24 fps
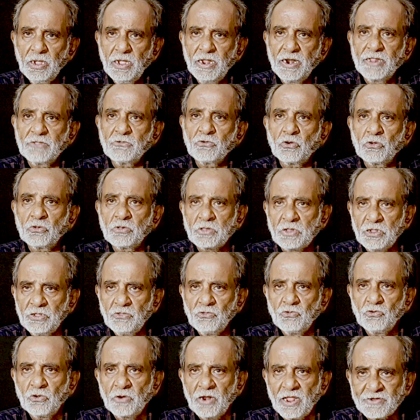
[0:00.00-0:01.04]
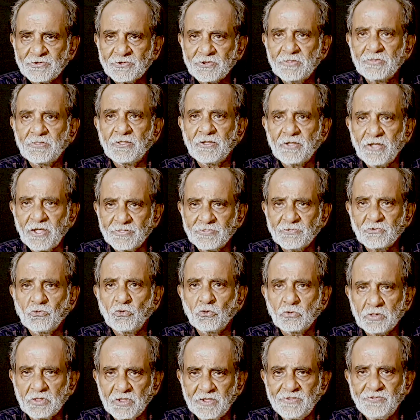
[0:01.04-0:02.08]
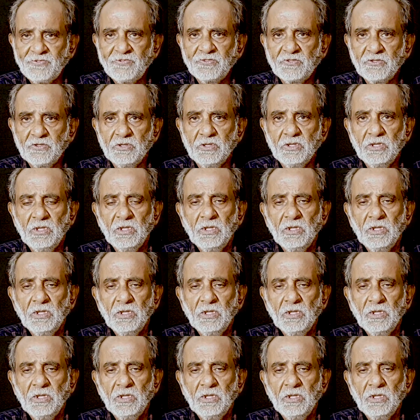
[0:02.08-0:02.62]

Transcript: এরা যখন তিনজন একসাথে কাজ করতে এসছে